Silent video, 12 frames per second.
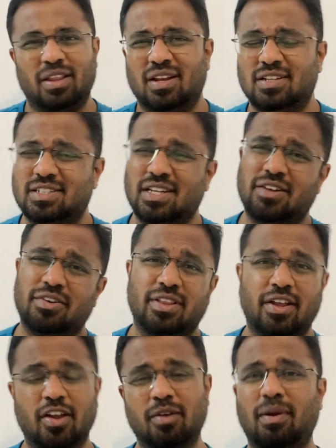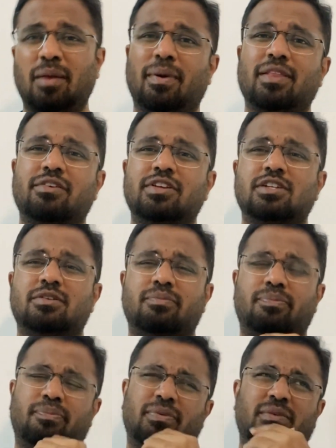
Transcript: பதினஞ்சு இருபது தடவைக்கு மேலே பார்த்து வச்சுரு